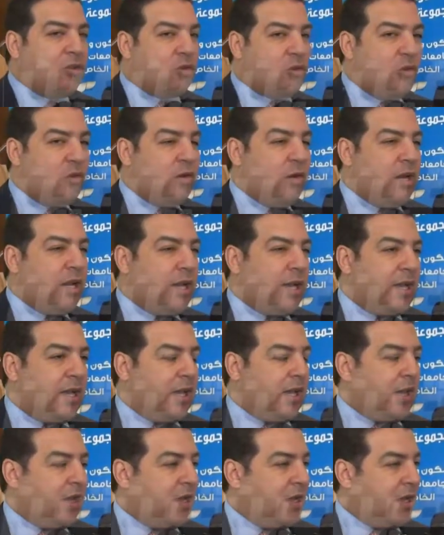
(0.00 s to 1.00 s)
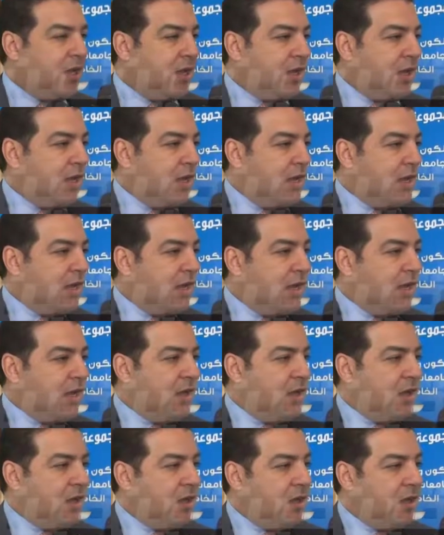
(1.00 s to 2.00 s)
دخول ال
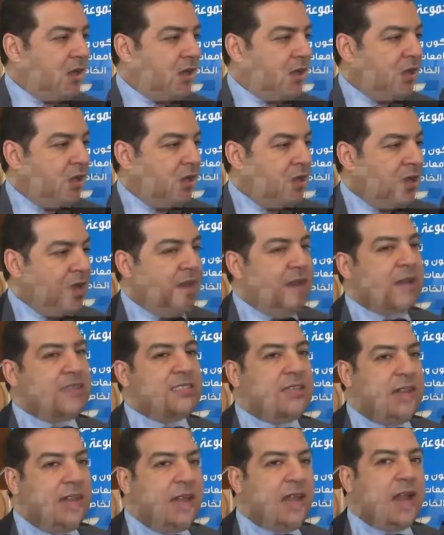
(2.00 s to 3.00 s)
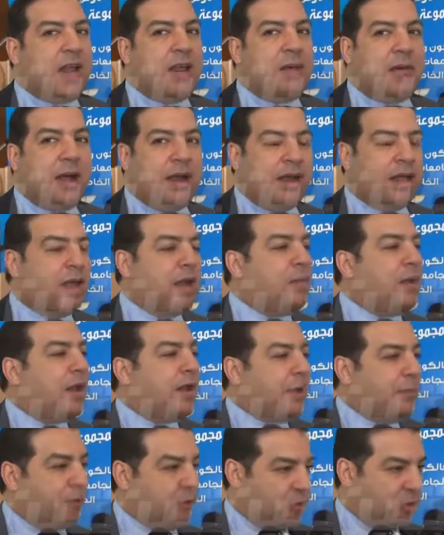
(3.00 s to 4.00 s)
ال الناس اللي هي غريبه عن الجامعه
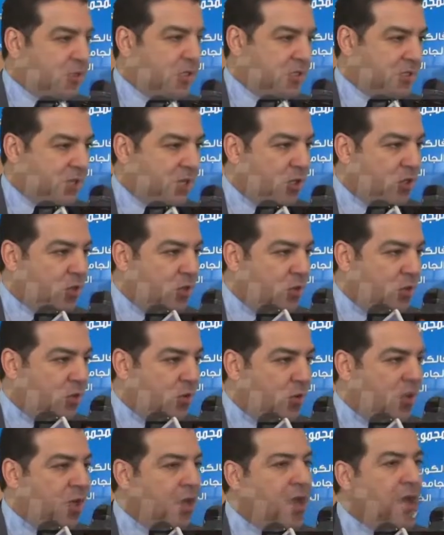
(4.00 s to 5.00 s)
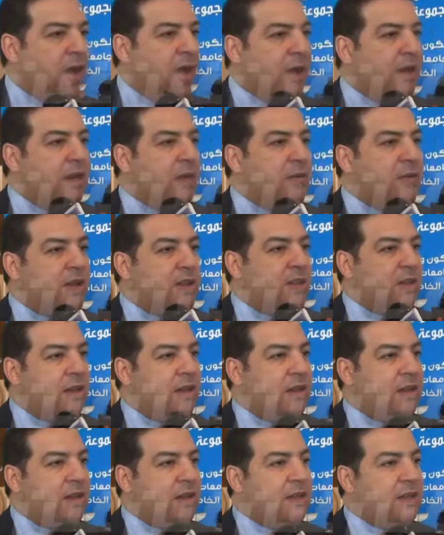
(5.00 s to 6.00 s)
اللي كانت بتخش تساعدهم جوه آه. نمره
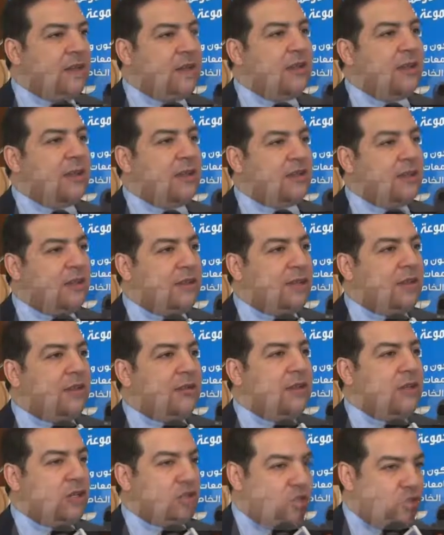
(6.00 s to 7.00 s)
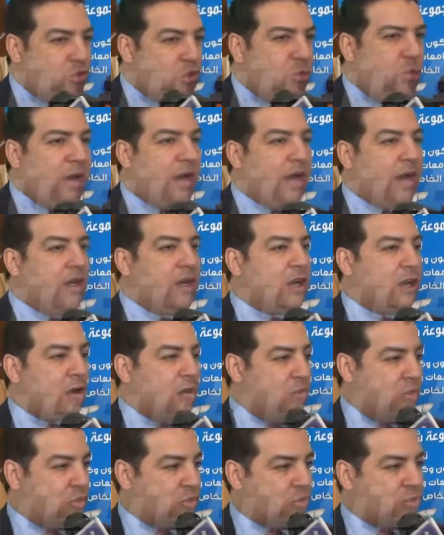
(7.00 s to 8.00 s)
اتنين ان احنا قدرنا الشوم والحاجات اللي
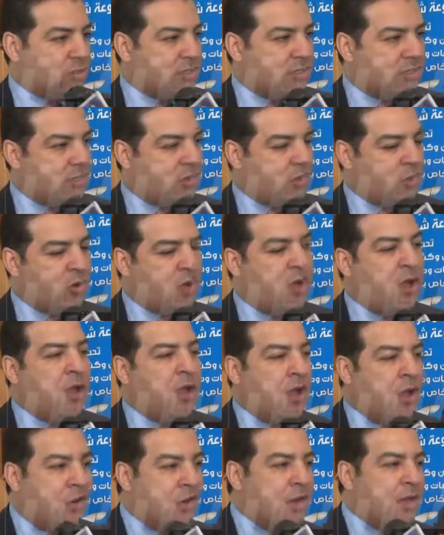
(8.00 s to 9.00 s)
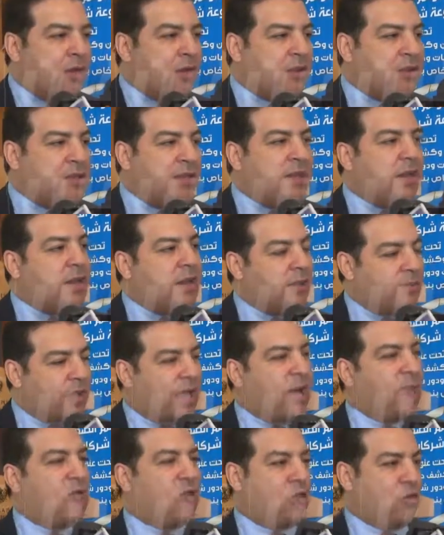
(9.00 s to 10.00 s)
كانوا بيخشوا يستخدموها والادوات دي ان احنا نمنعها من